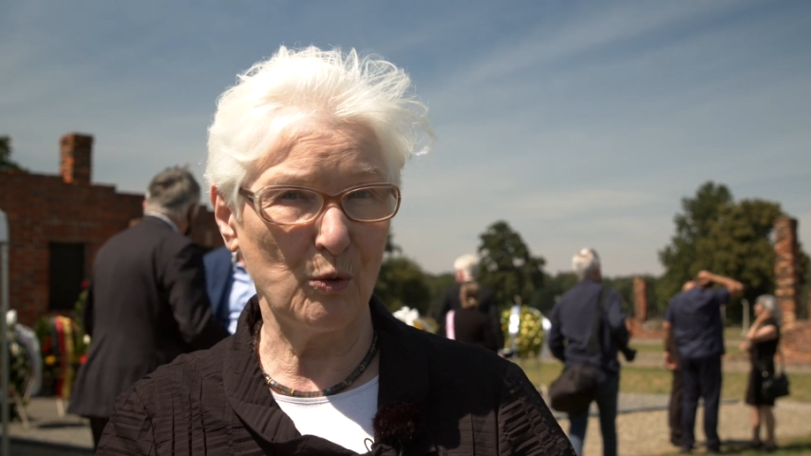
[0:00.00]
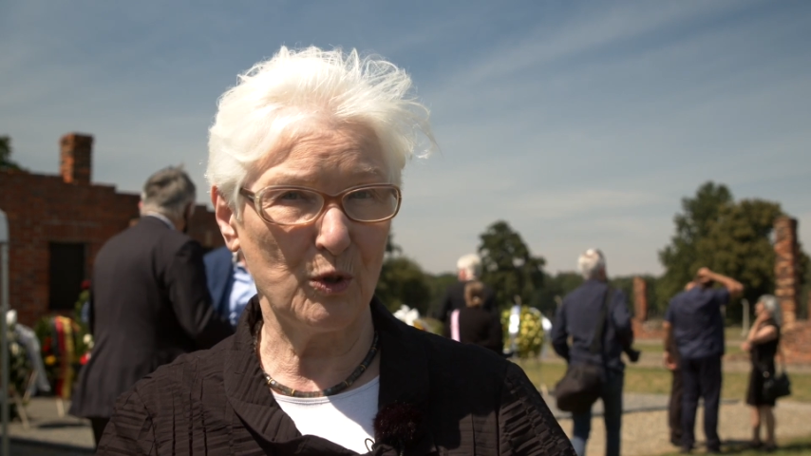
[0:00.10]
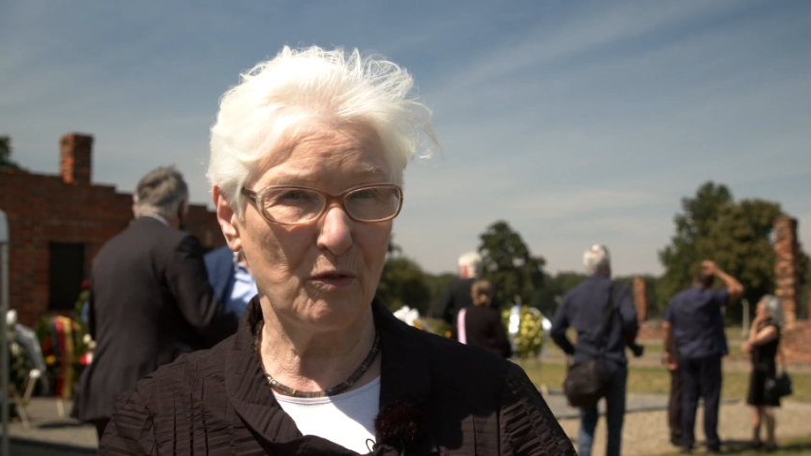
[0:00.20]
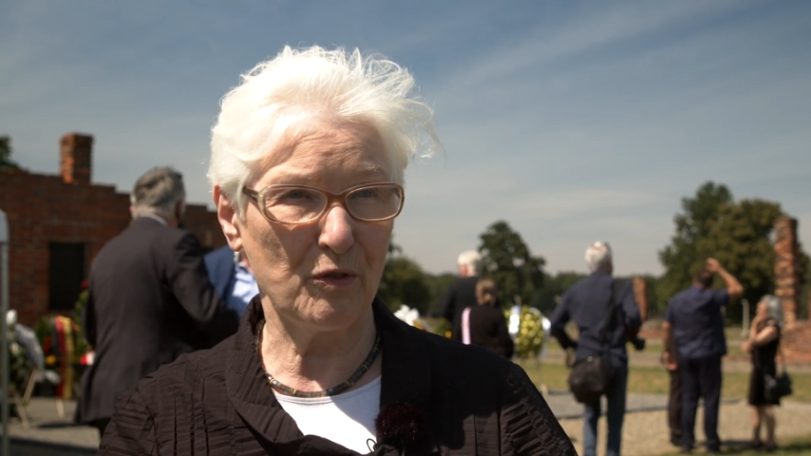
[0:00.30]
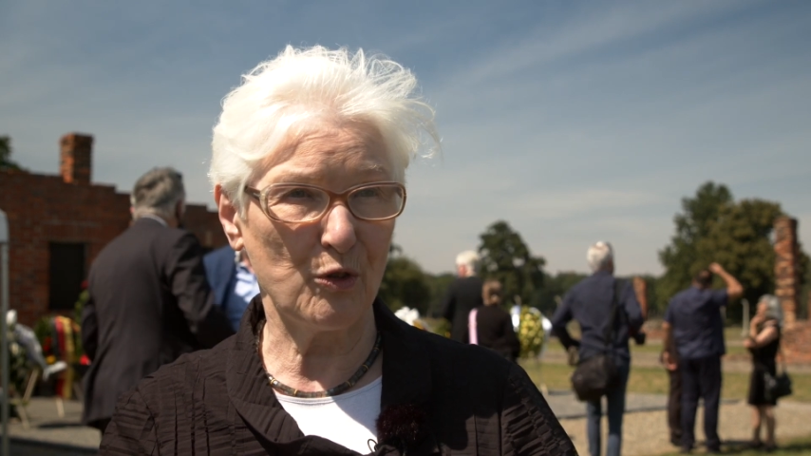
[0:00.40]

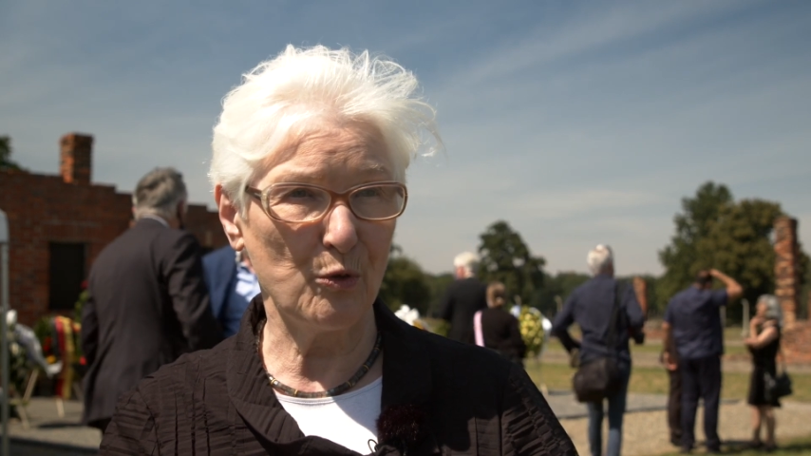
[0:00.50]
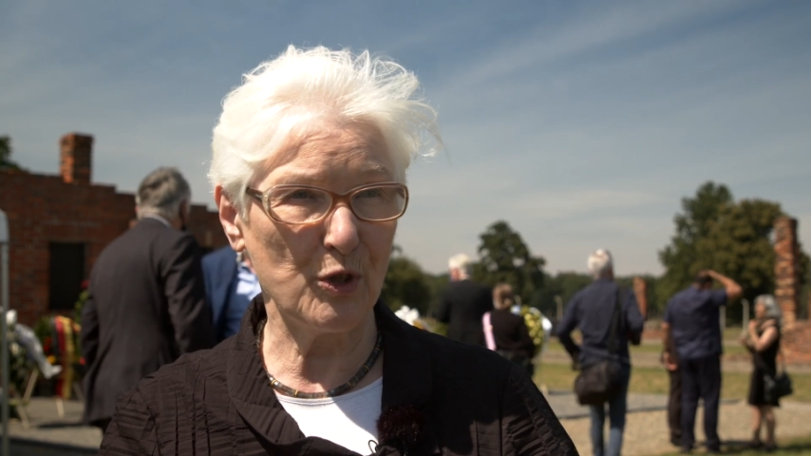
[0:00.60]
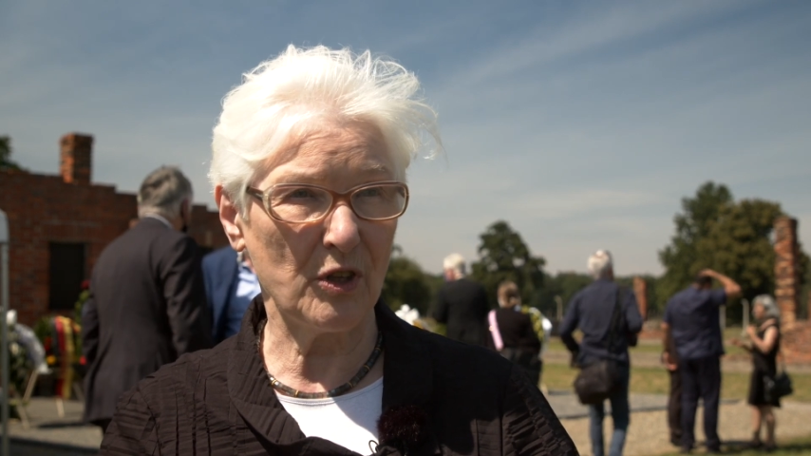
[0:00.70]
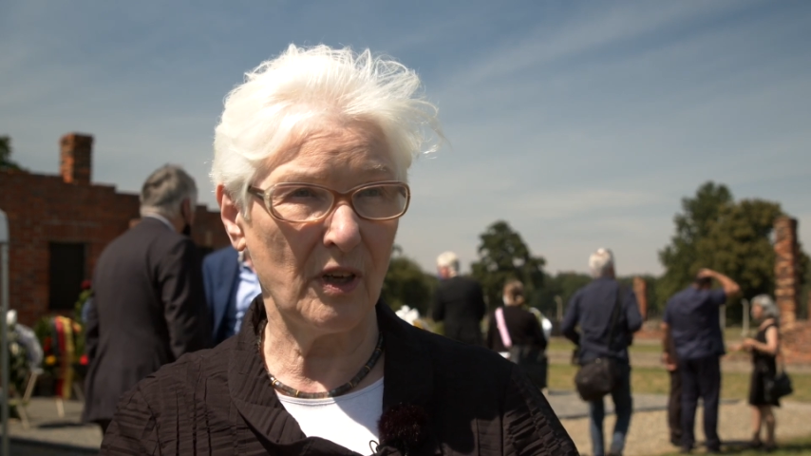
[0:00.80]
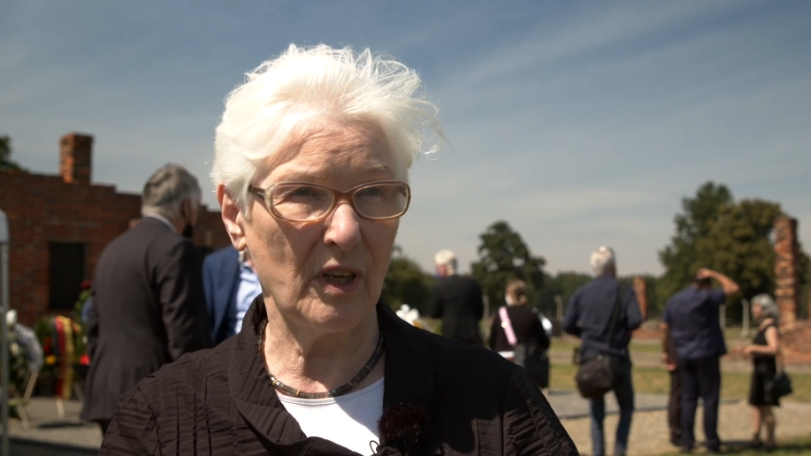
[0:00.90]
Josef
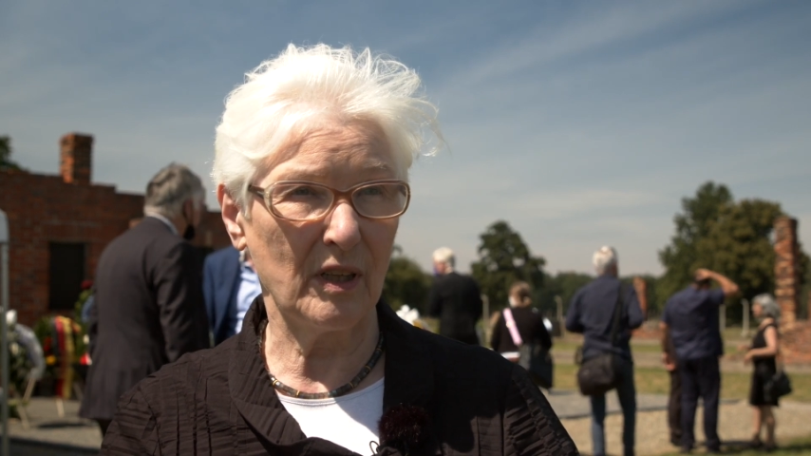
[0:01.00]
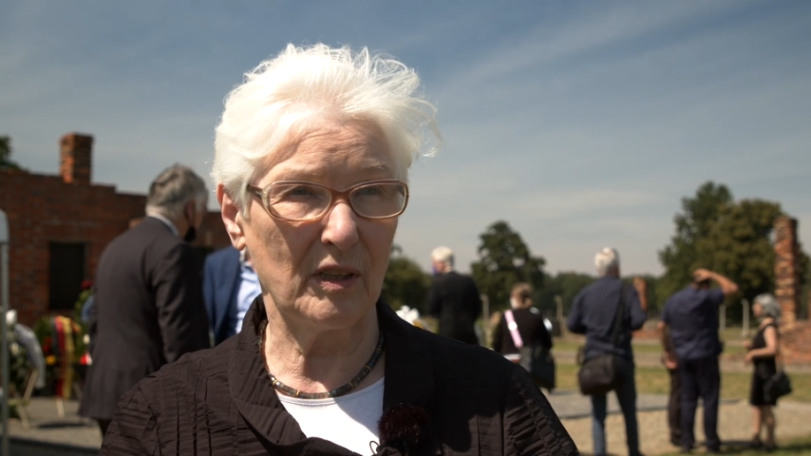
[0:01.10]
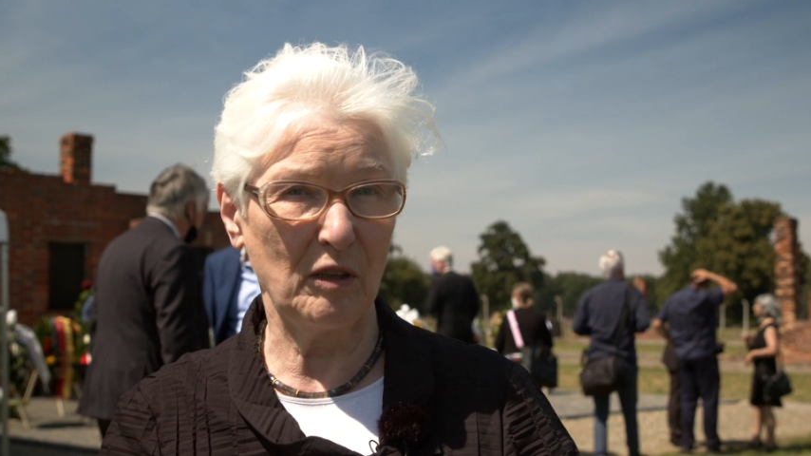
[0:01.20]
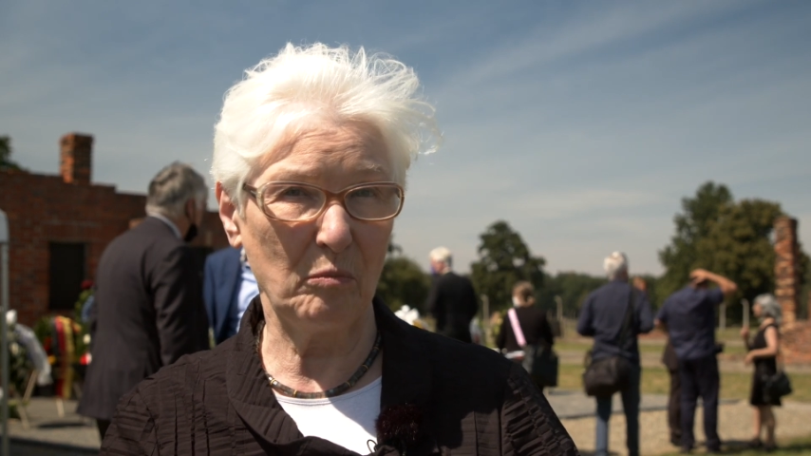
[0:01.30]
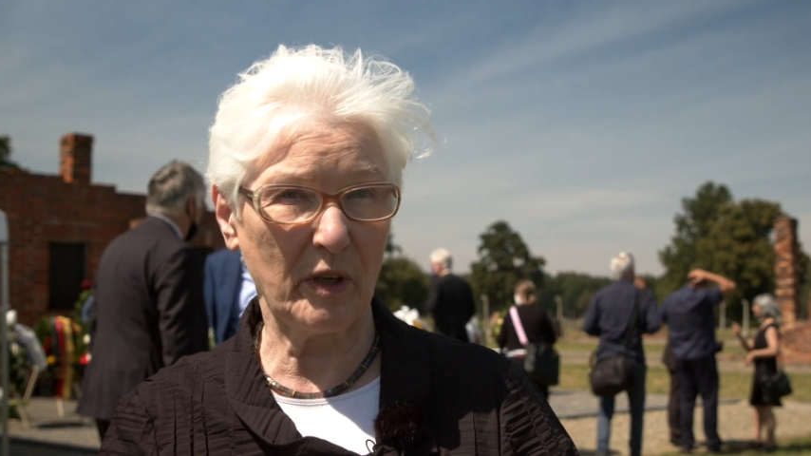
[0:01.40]
Schuster,
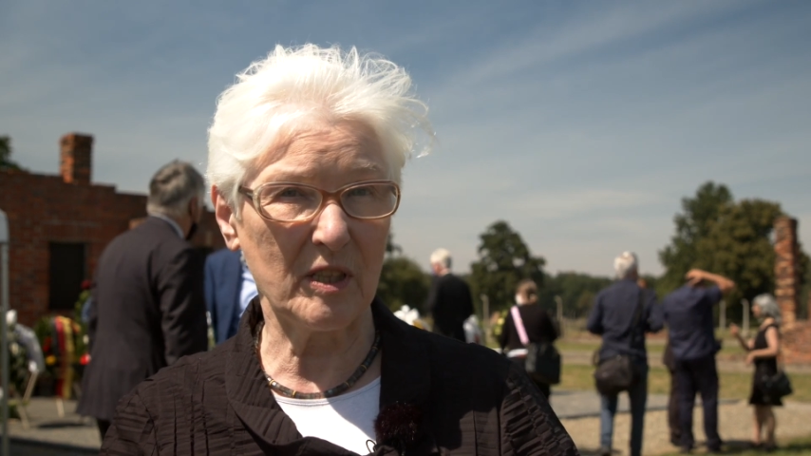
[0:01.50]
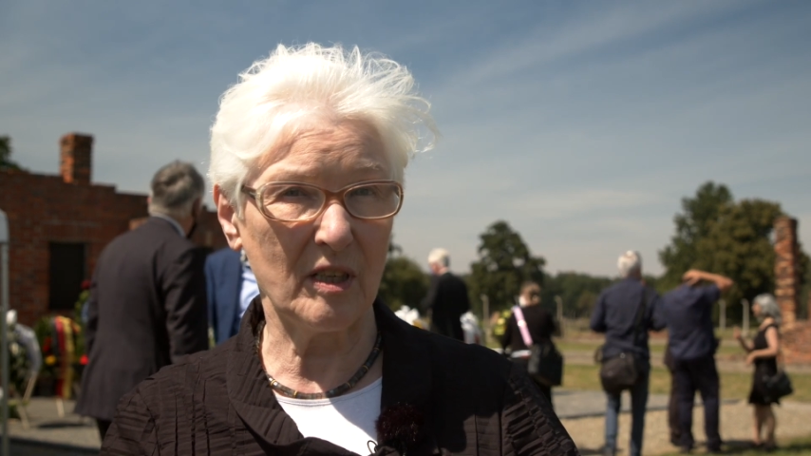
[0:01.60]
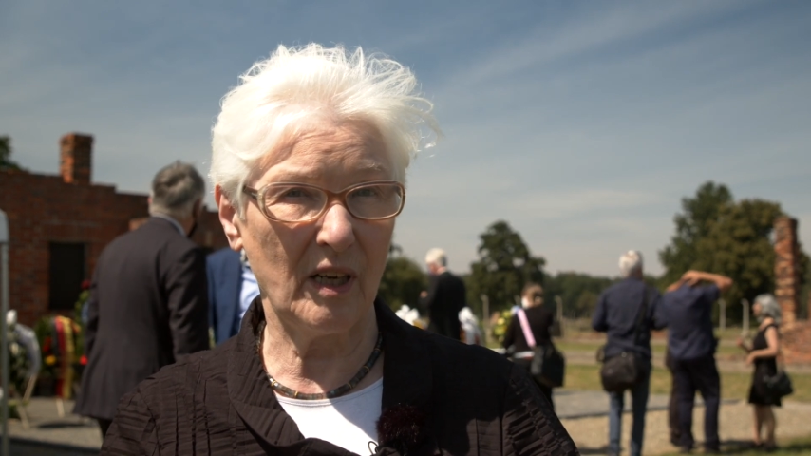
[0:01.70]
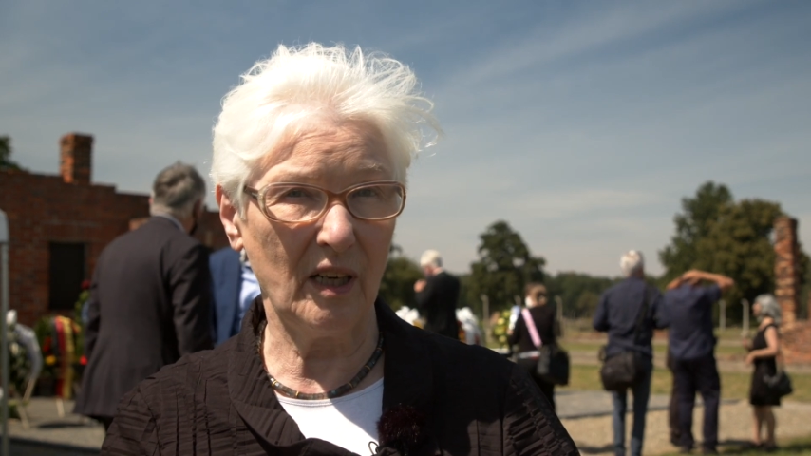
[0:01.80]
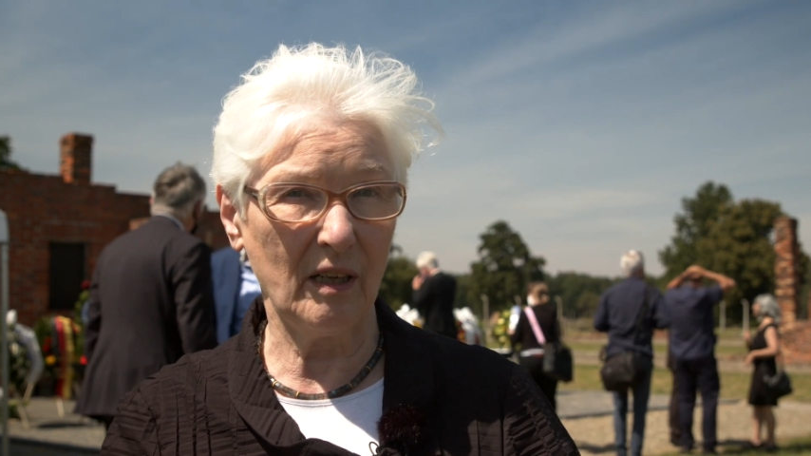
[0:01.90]
den
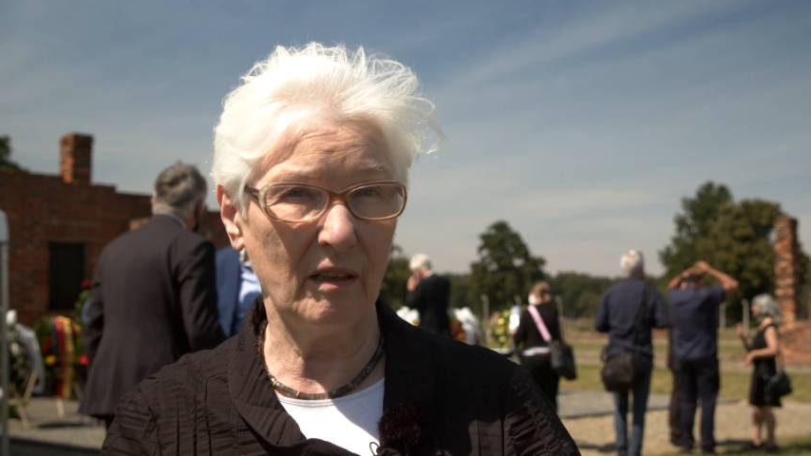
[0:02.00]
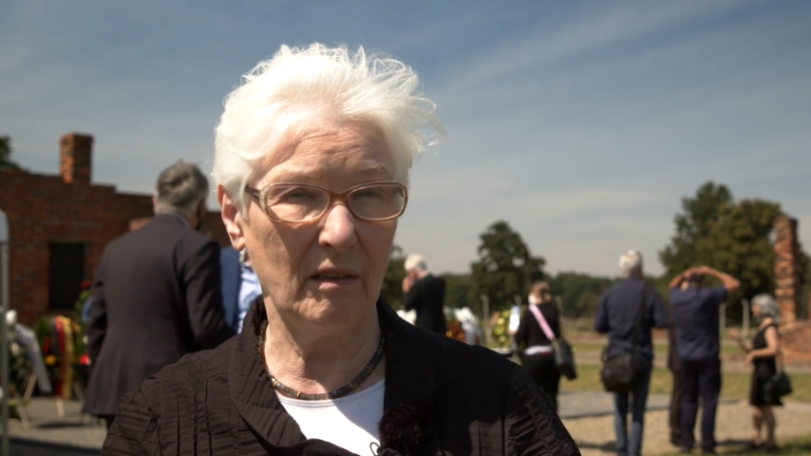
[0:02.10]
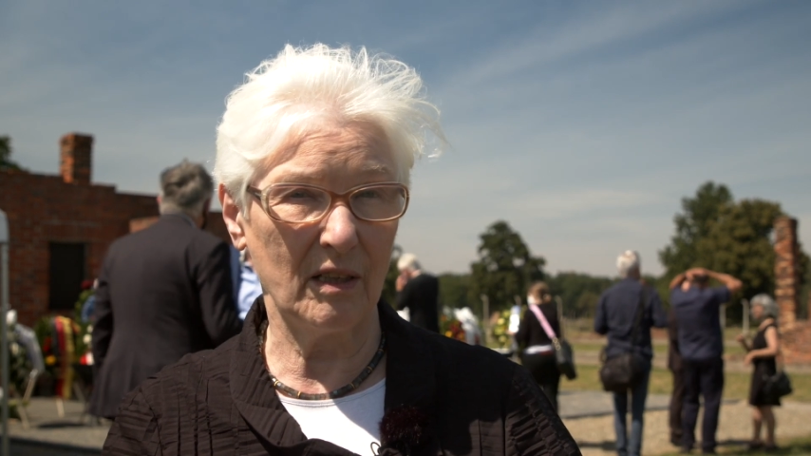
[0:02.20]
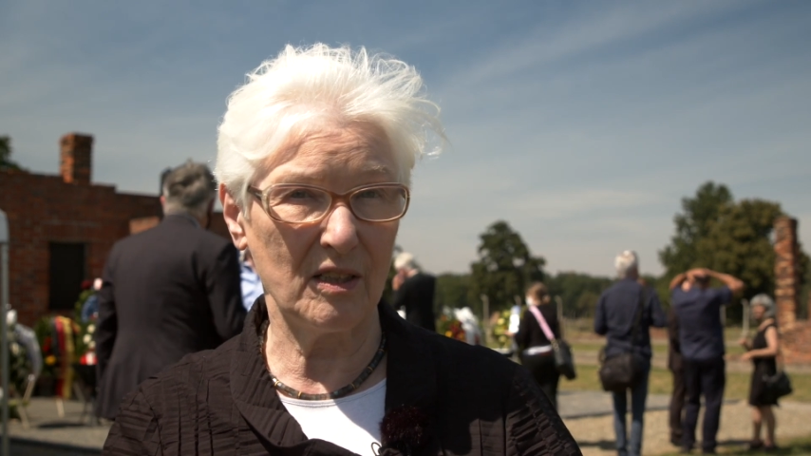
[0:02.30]
Präsidenten